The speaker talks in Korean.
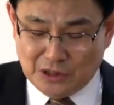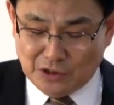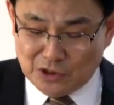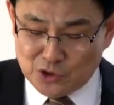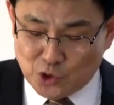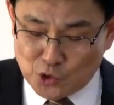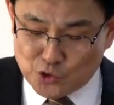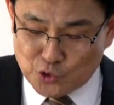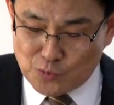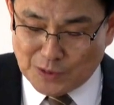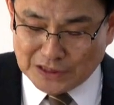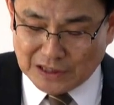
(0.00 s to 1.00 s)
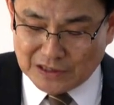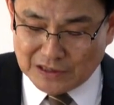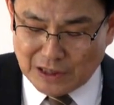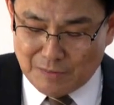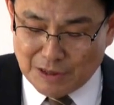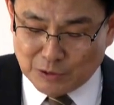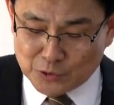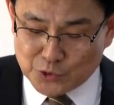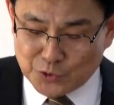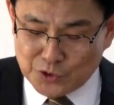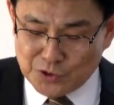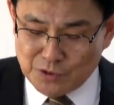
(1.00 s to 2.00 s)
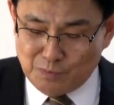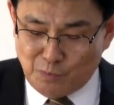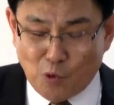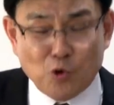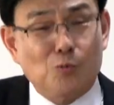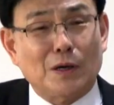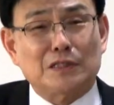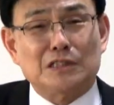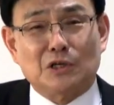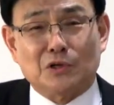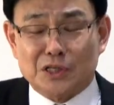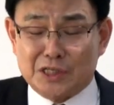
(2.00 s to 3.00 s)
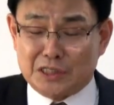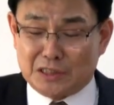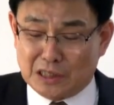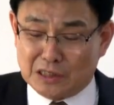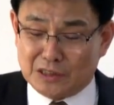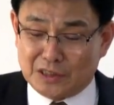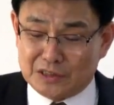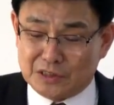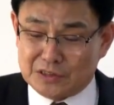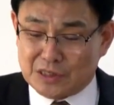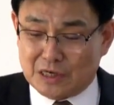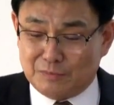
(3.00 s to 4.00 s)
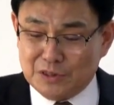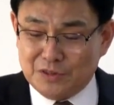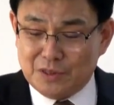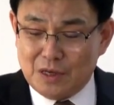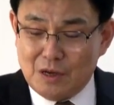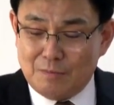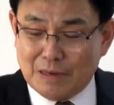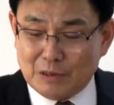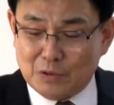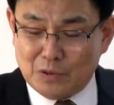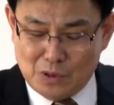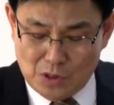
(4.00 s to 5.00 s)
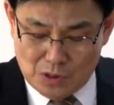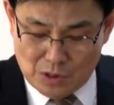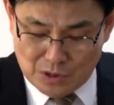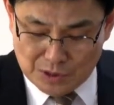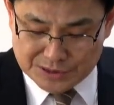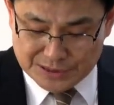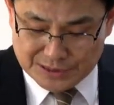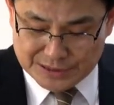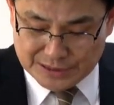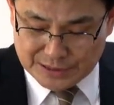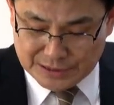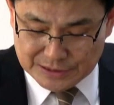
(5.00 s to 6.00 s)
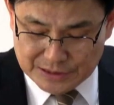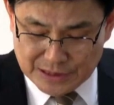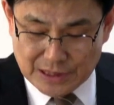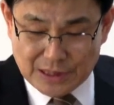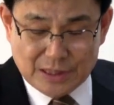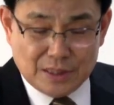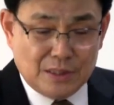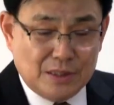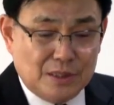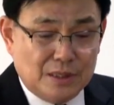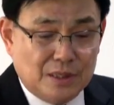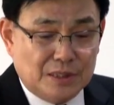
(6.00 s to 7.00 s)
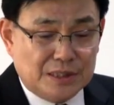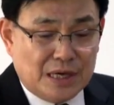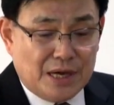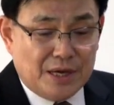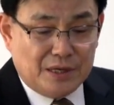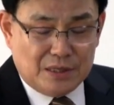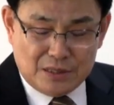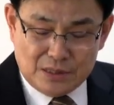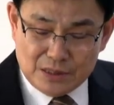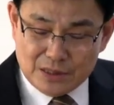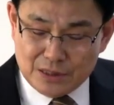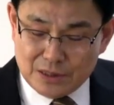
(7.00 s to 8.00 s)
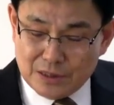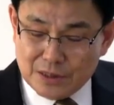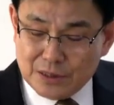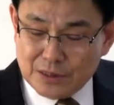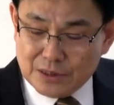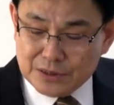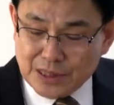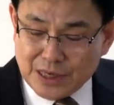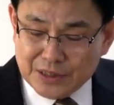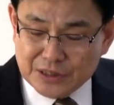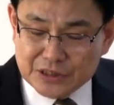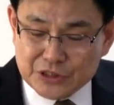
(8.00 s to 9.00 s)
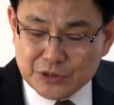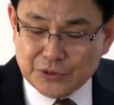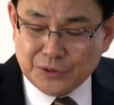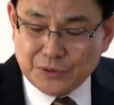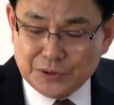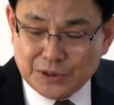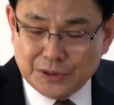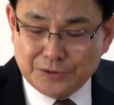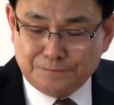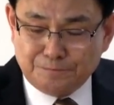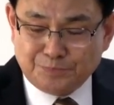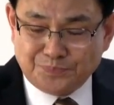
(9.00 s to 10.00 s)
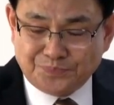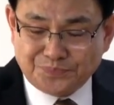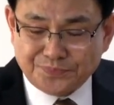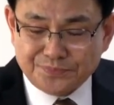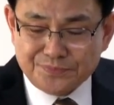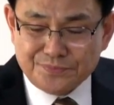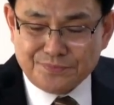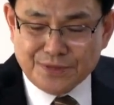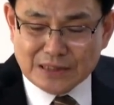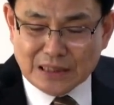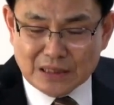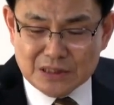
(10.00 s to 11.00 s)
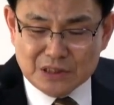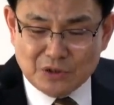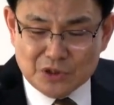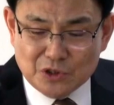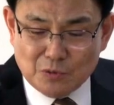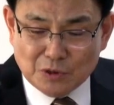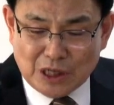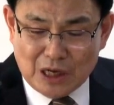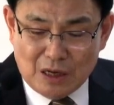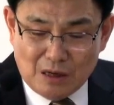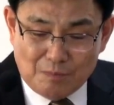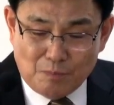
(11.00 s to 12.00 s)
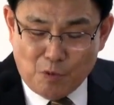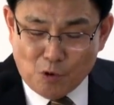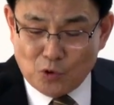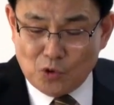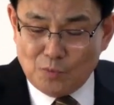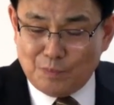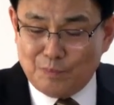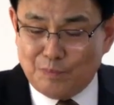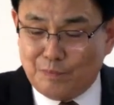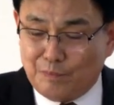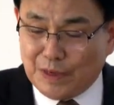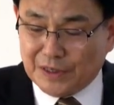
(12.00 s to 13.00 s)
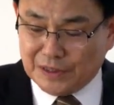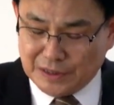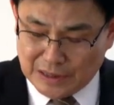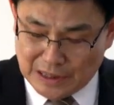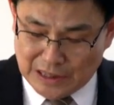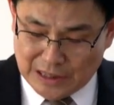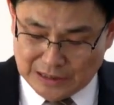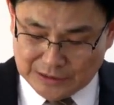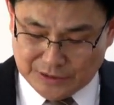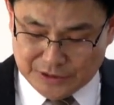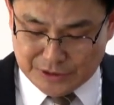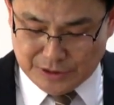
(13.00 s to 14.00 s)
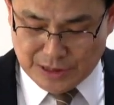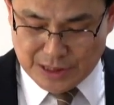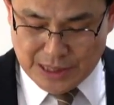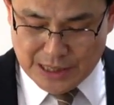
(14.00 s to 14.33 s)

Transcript: 여기는 저주를 받았는데 메로스는 복을 받은 여인이 있다, 그게죠. 그 사람은 바로, 어, 이제, 예, 야엘, 야엘이죠. 예. 다른 여인들보다 복을 받는다 하는 것이죠.